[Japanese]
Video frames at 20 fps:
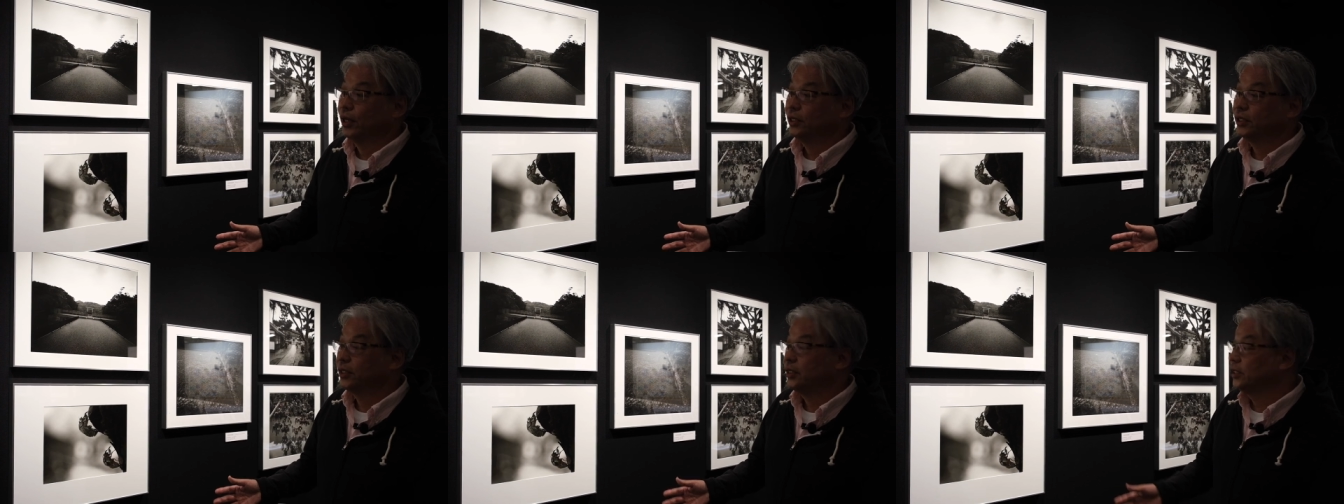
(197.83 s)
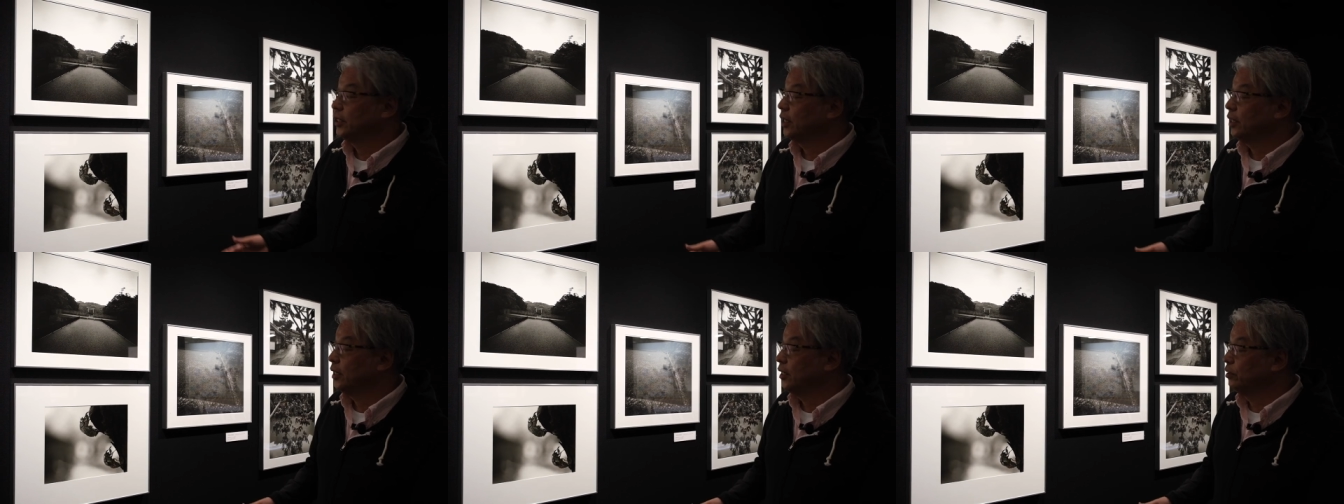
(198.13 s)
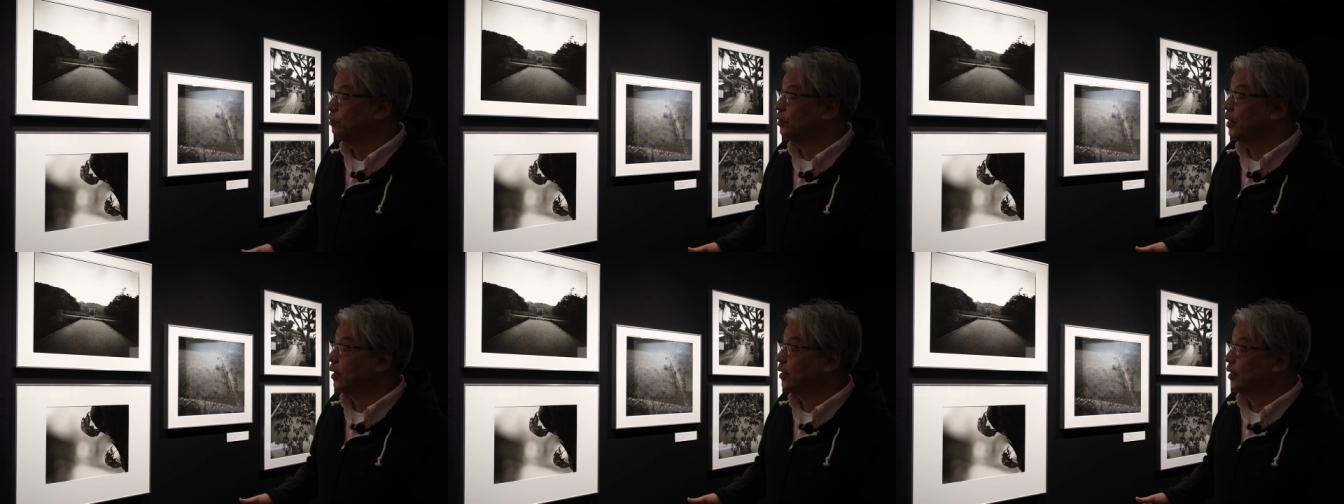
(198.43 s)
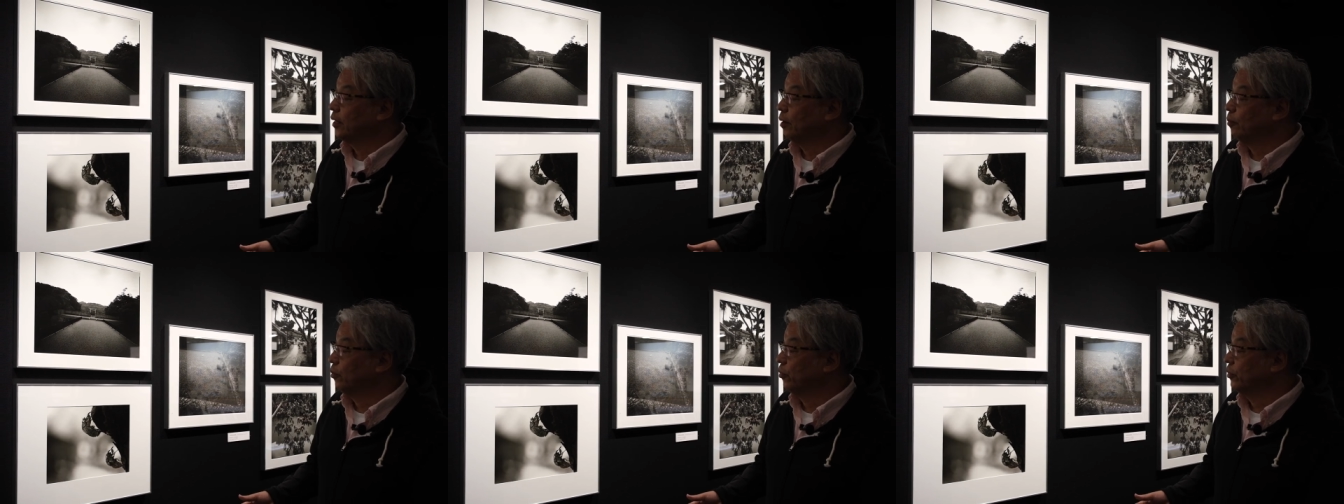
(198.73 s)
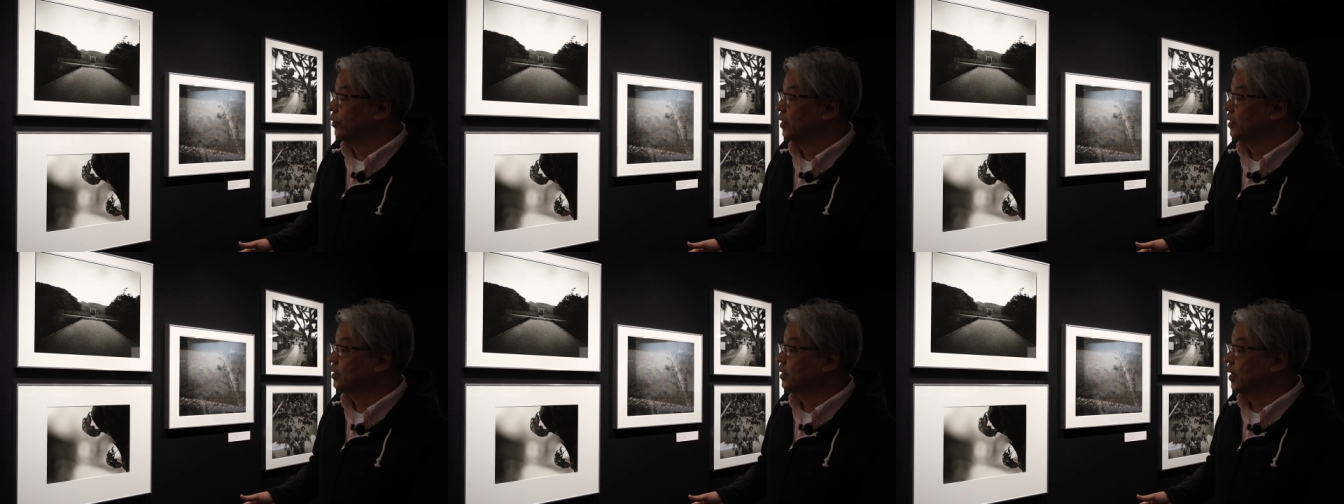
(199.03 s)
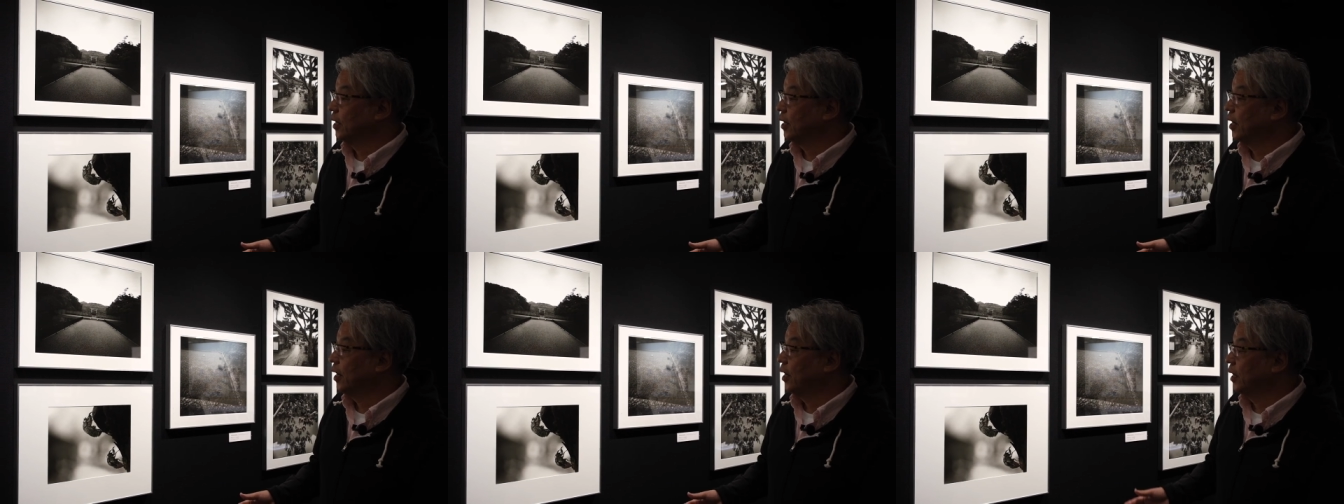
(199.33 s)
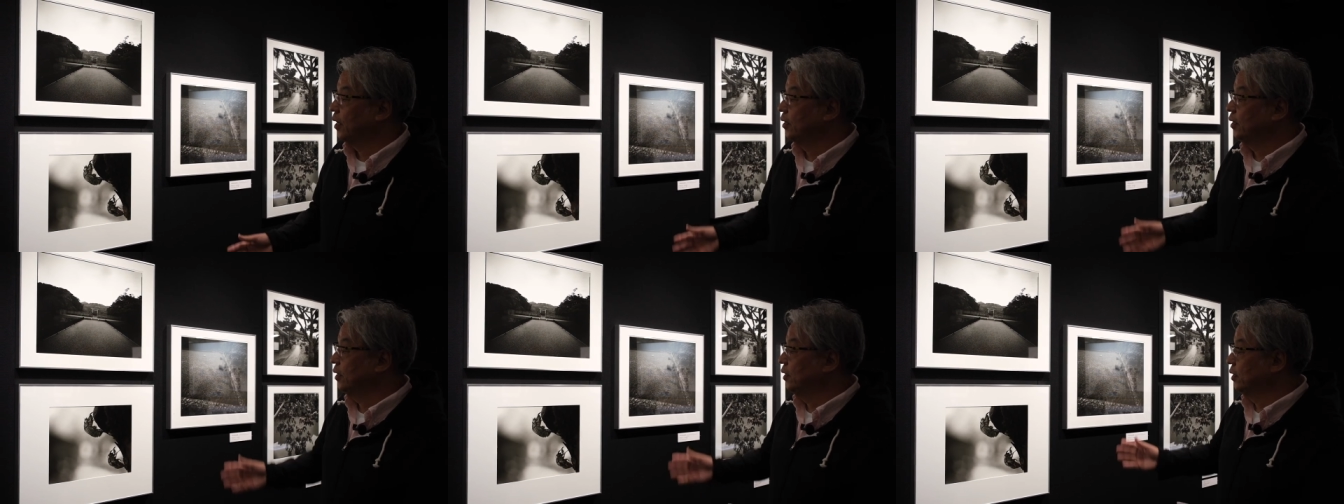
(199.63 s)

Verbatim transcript: 自然が豊かなもんですから、